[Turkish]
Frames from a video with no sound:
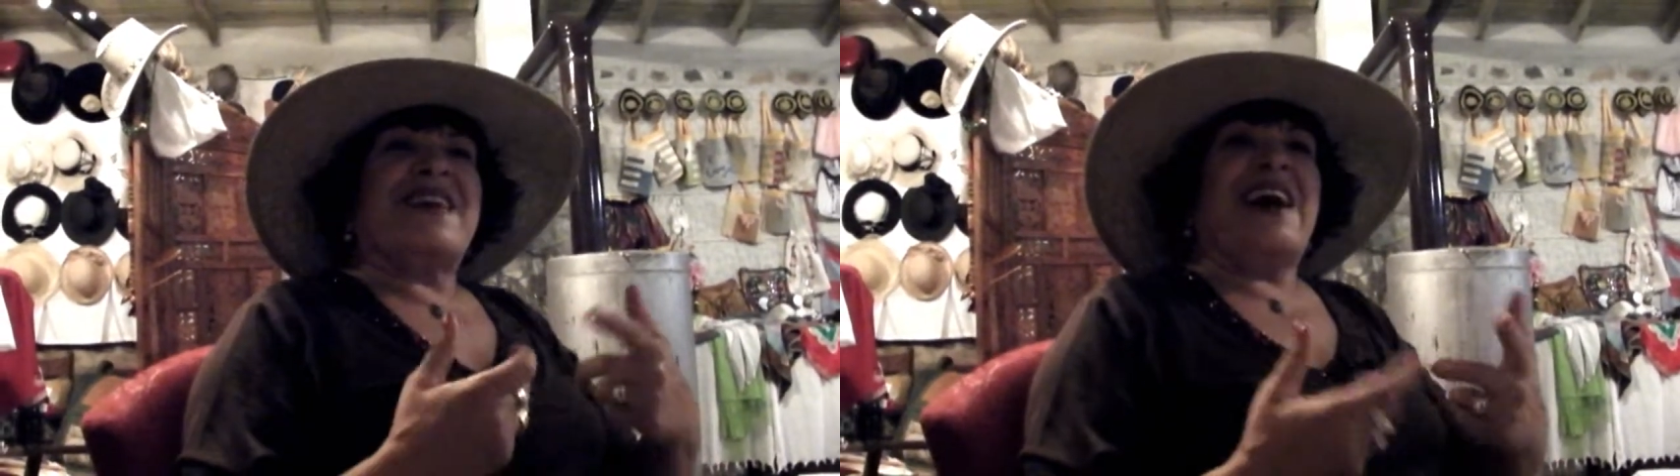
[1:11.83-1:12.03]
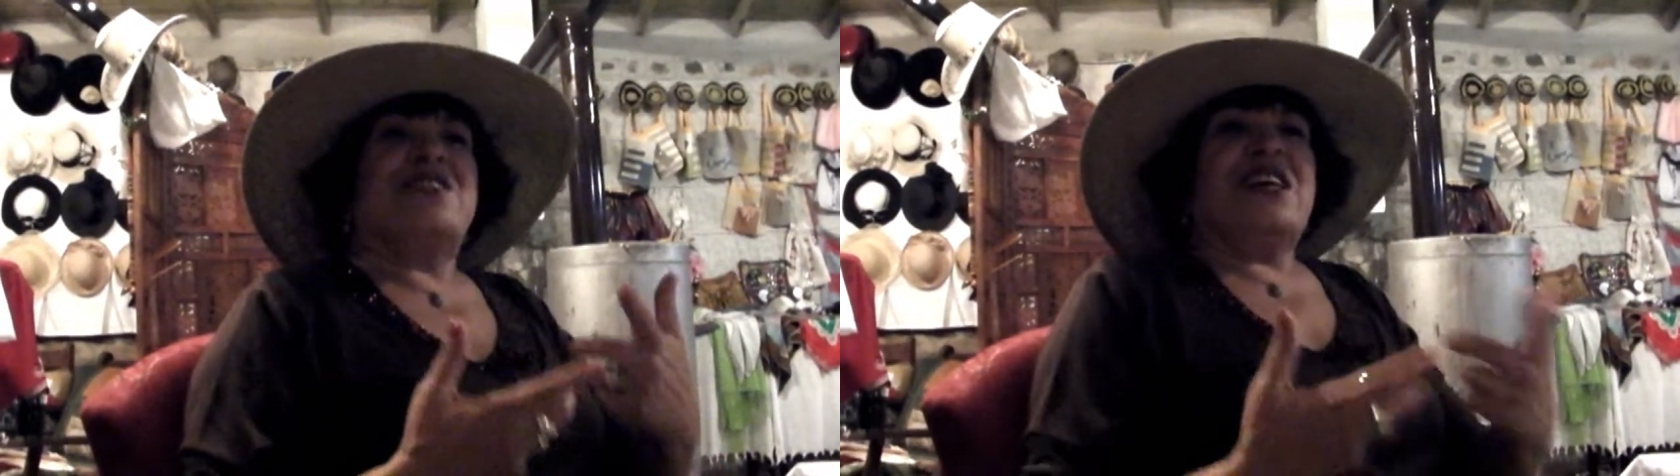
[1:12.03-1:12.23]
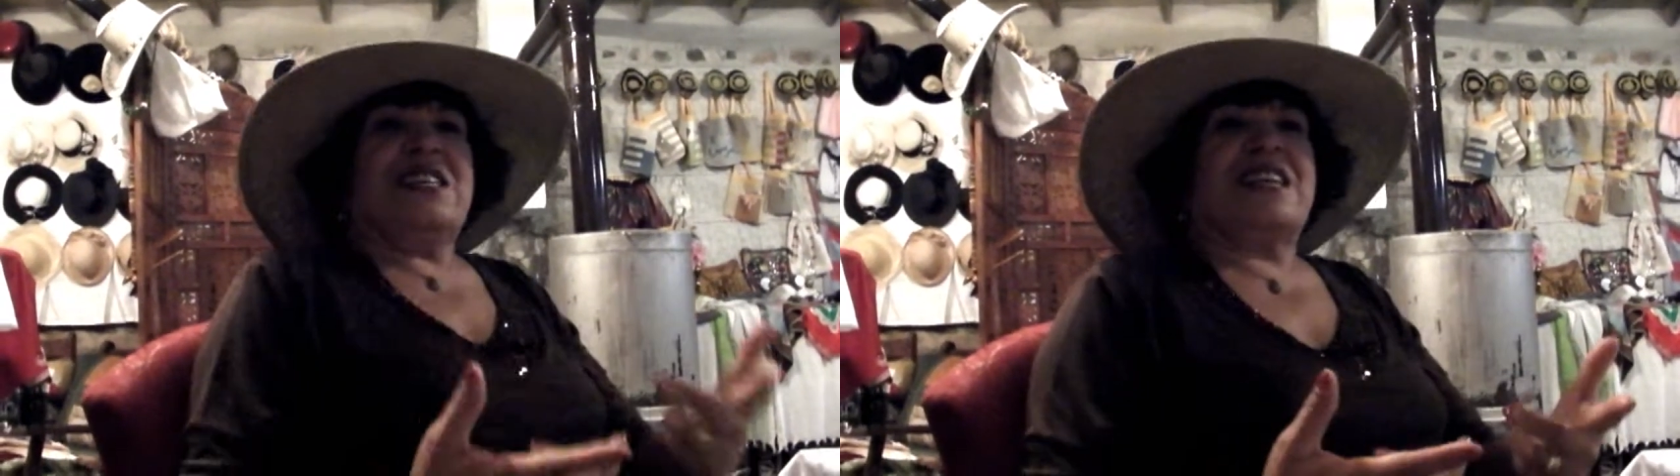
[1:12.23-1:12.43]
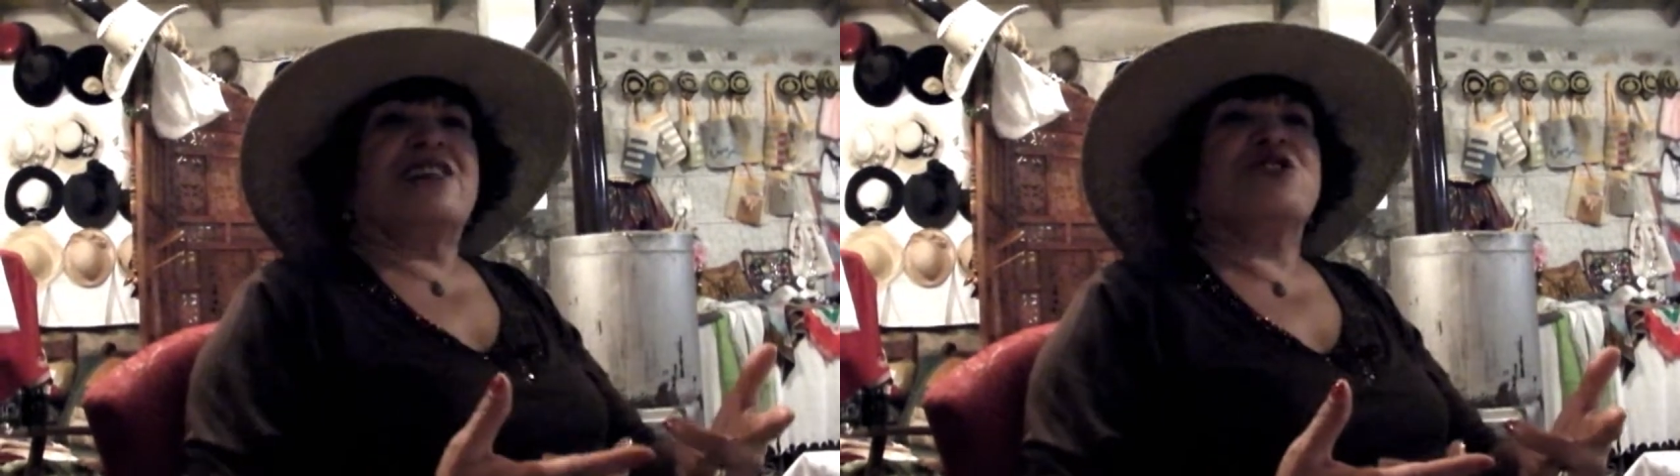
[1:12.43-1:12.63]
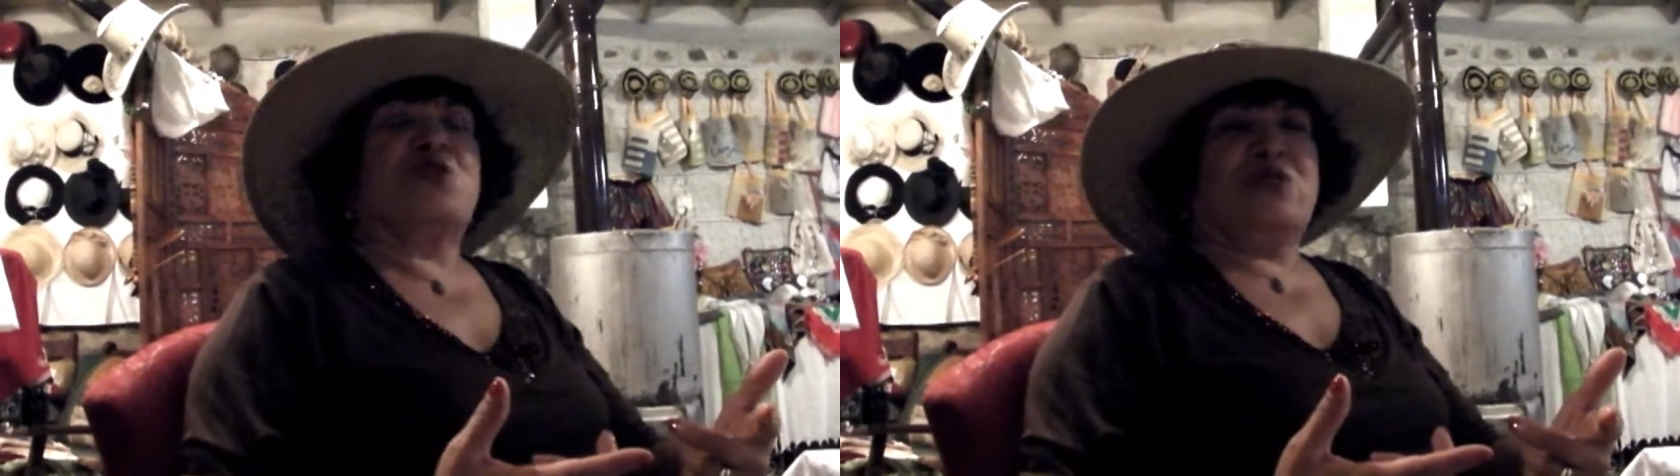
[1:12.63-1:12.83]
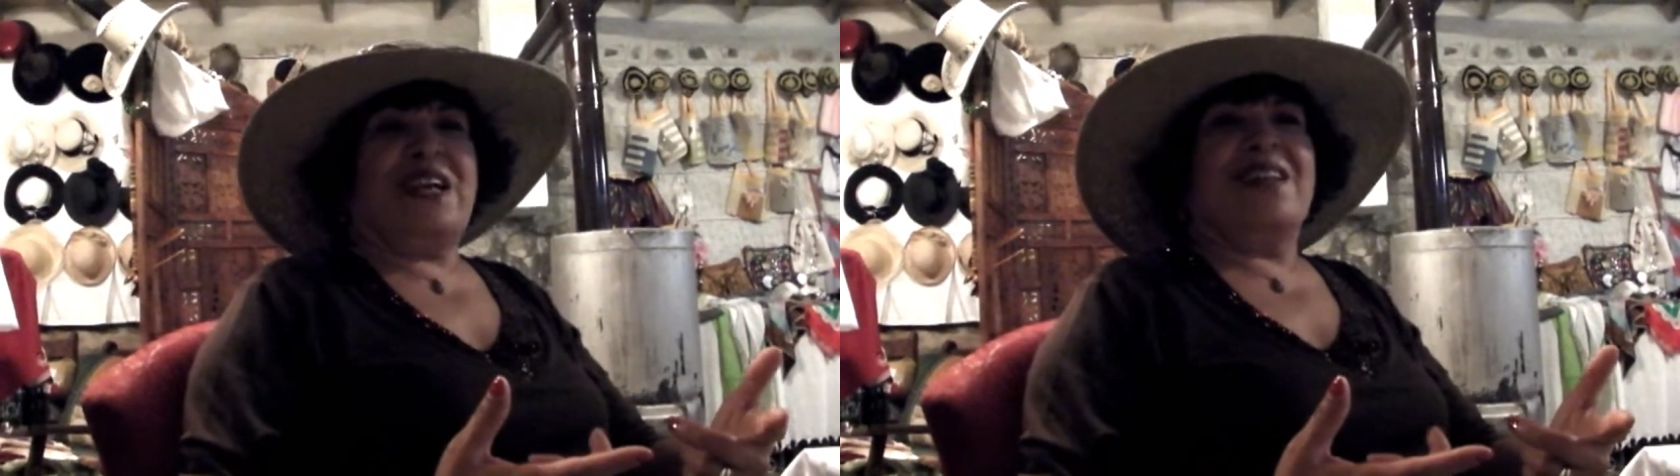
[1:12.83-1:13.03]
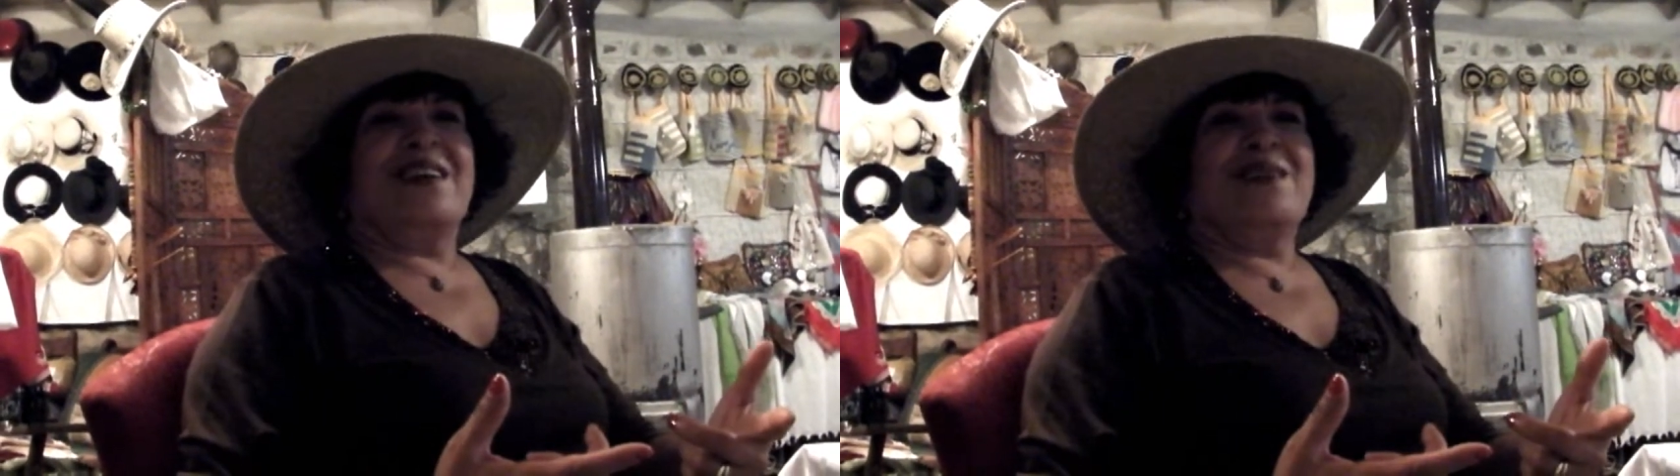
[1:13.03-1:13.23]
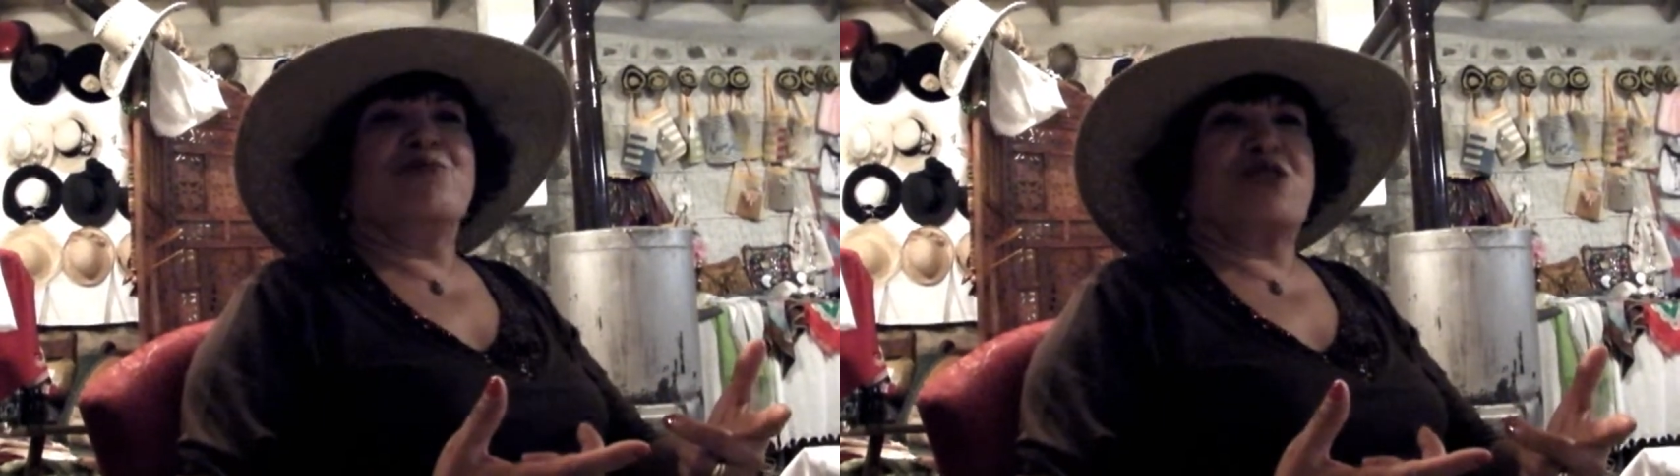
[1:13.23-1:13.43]
kendi insanlık
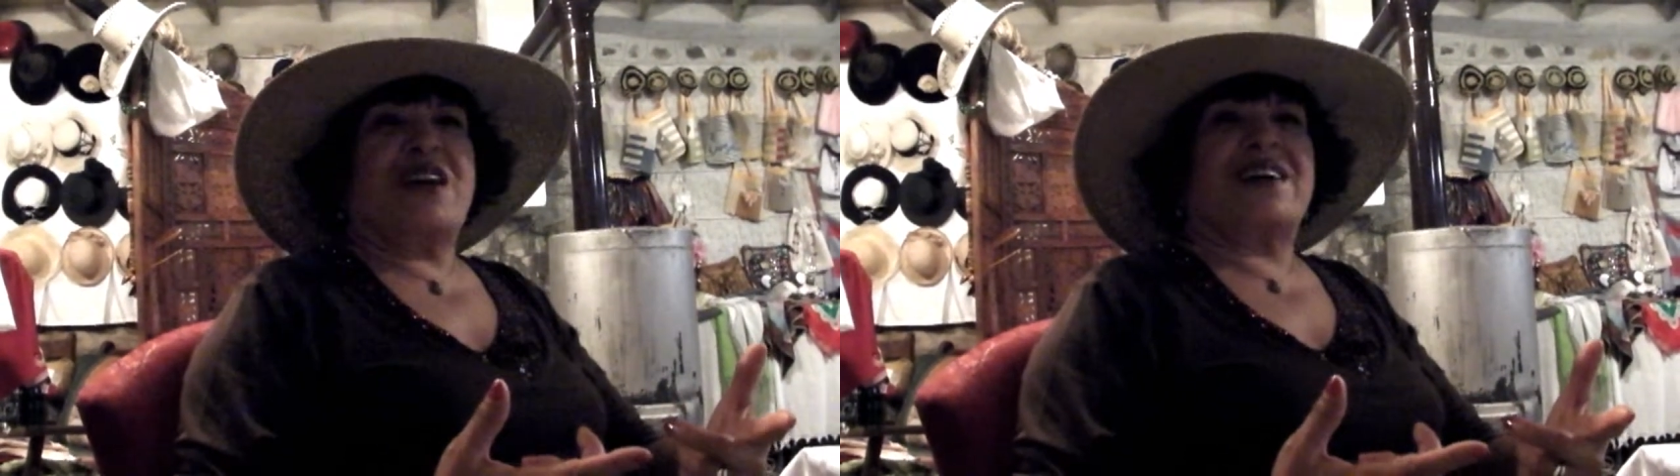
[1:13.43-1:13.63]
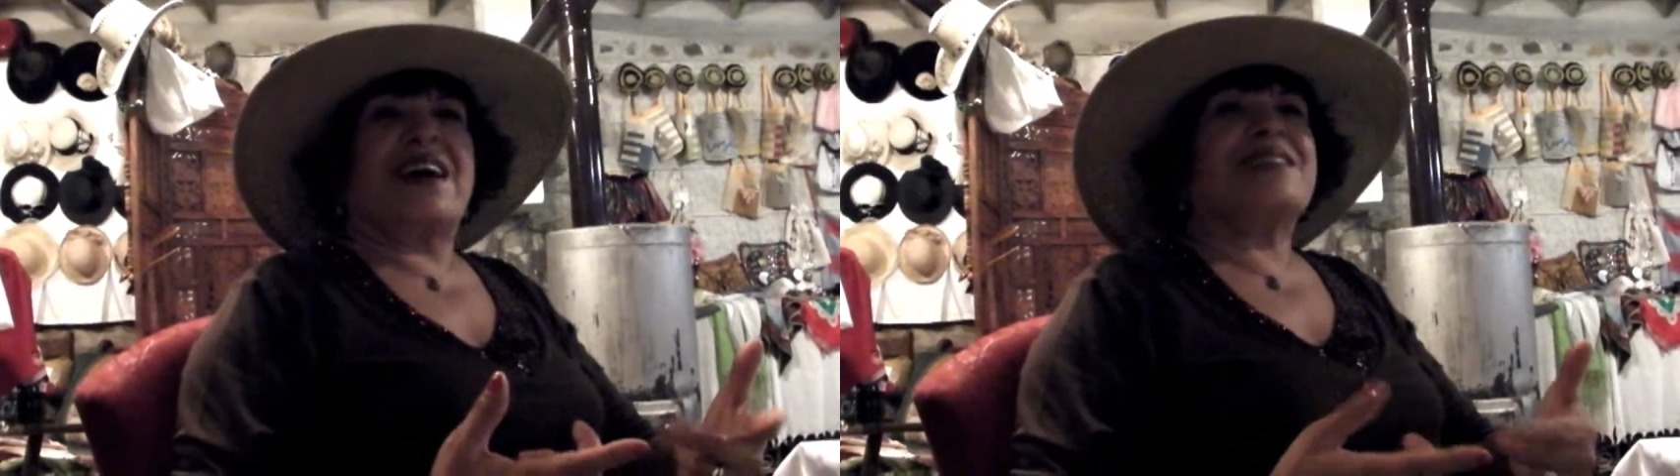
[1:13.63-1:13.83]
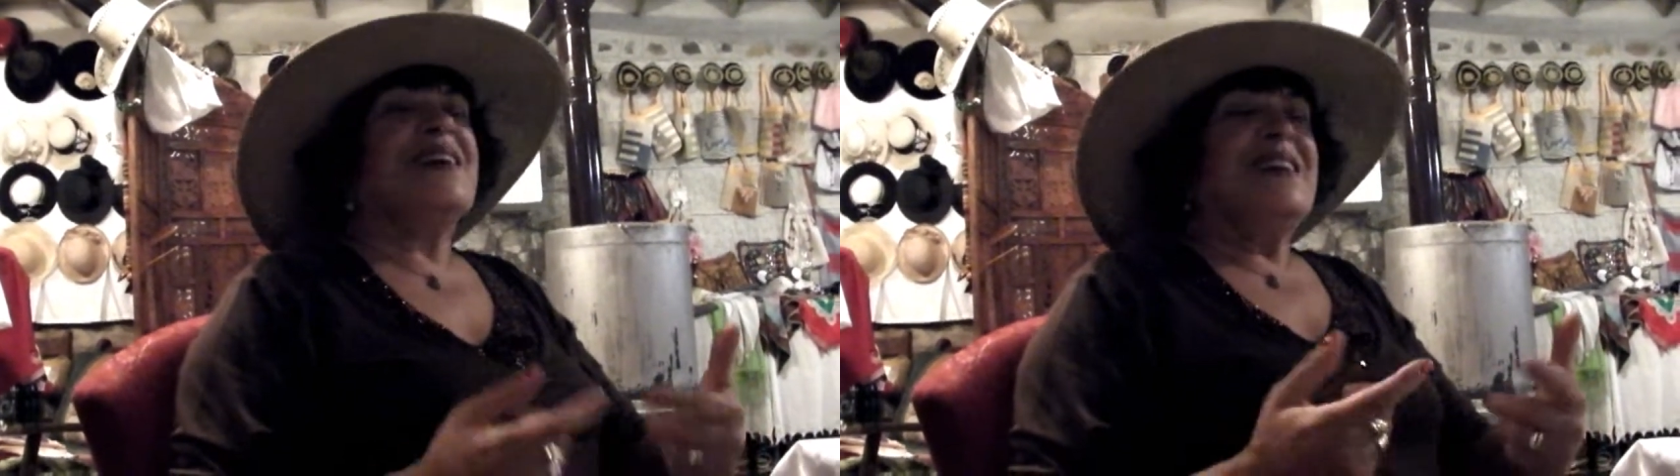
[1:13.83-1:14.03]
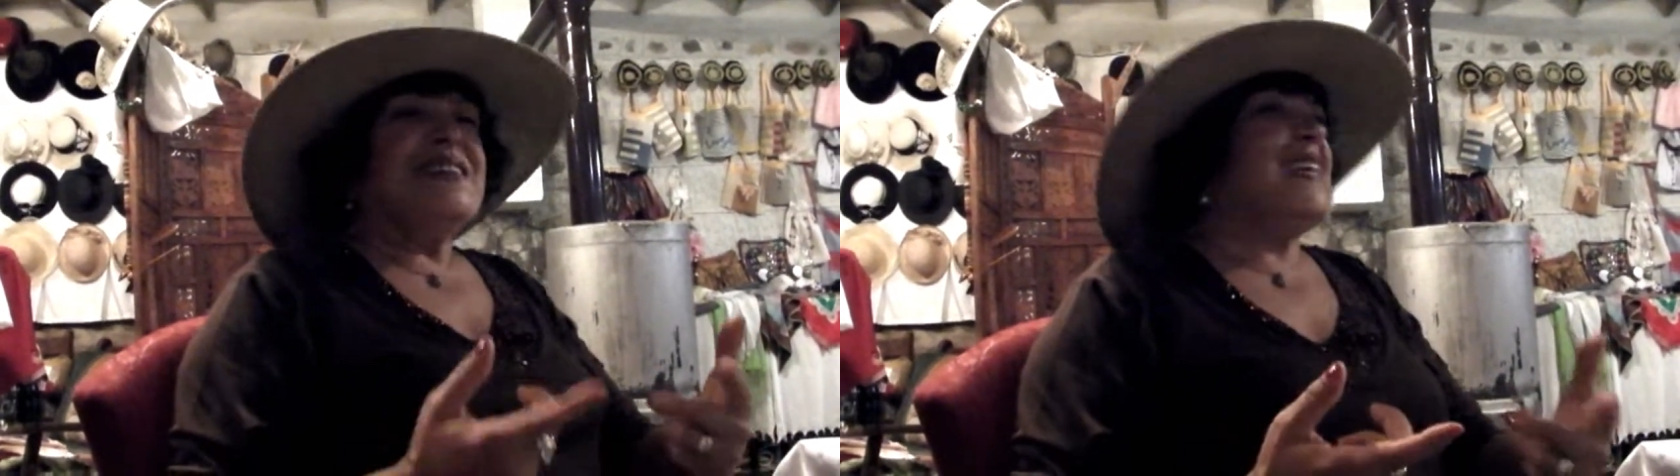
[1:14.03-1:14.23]
güzelliğini buraya kat.